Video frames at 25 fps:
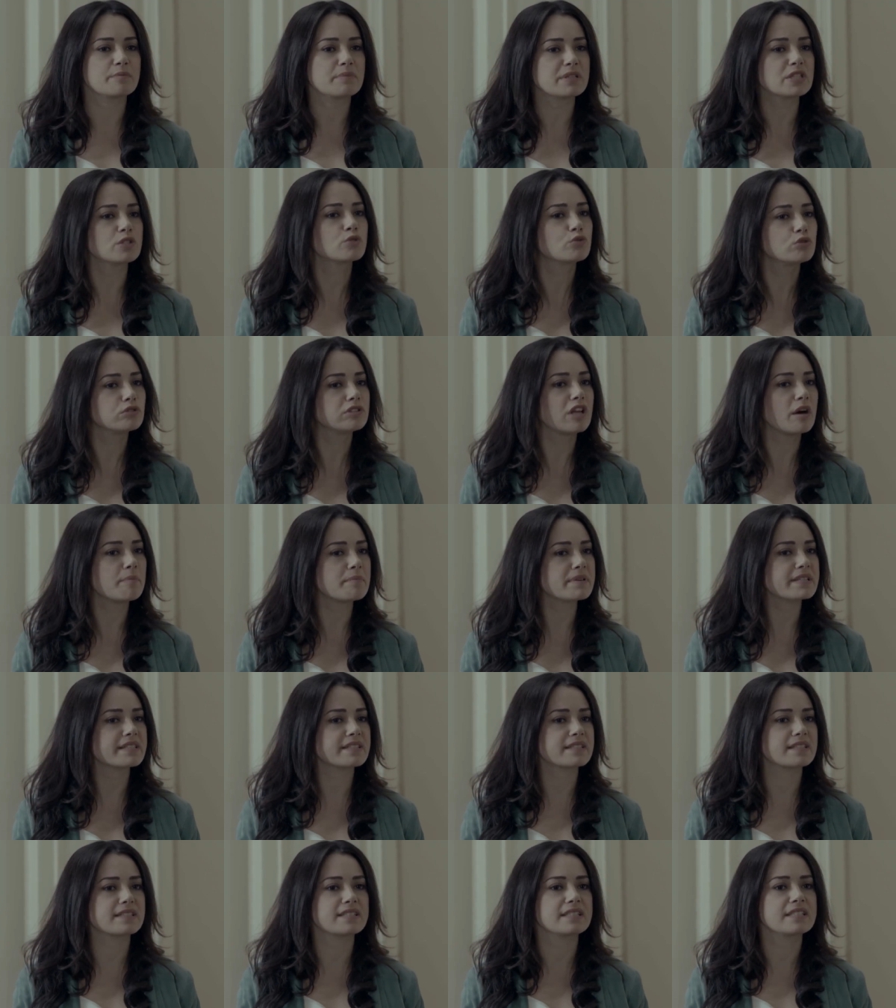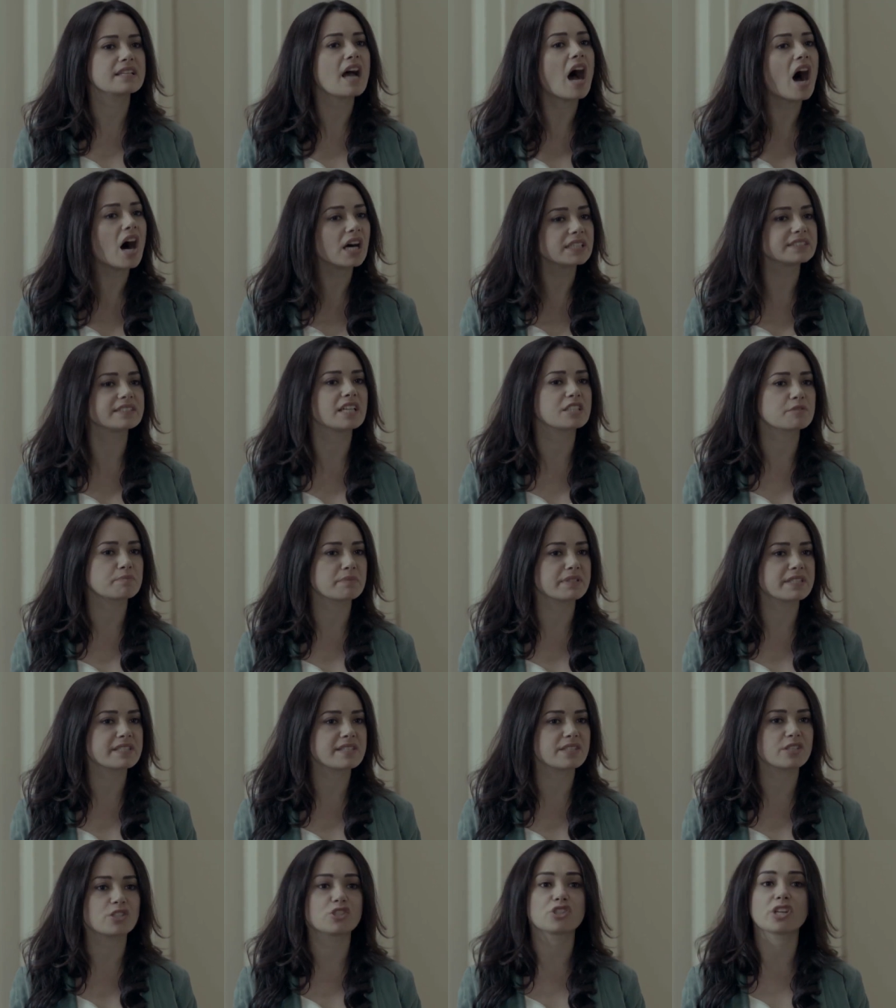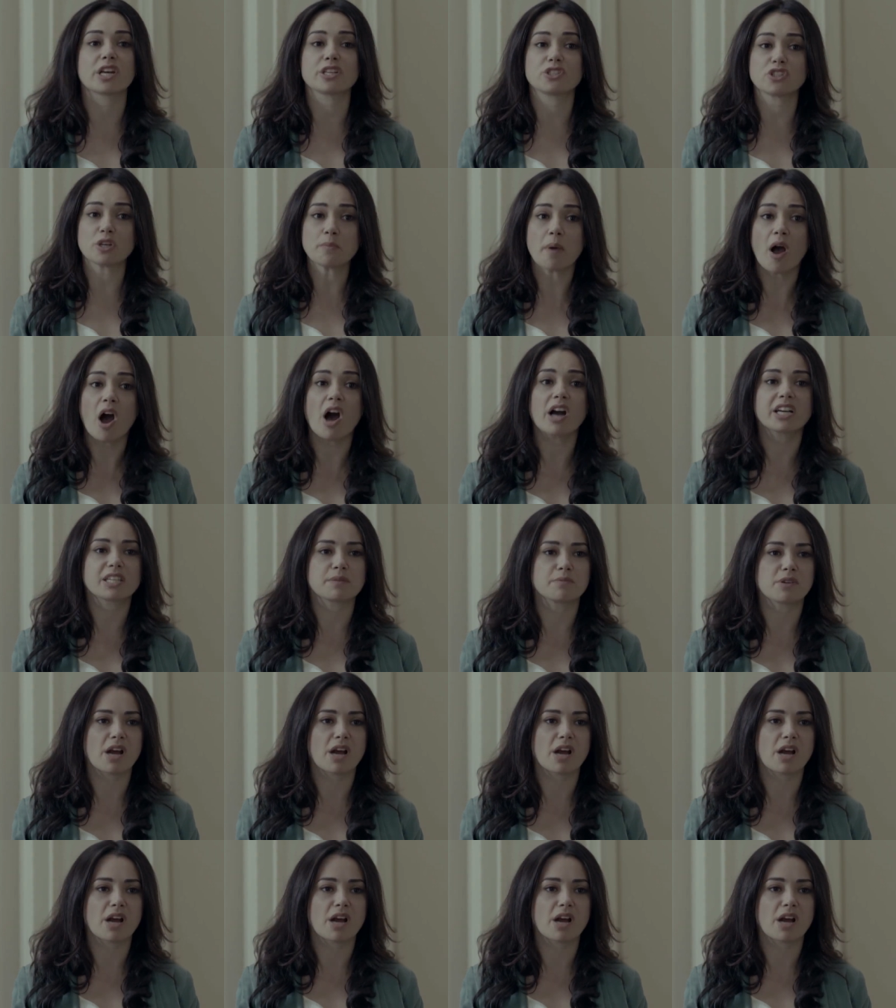beni kullanmak istediğini anlatmanızı rica edeceğim hakim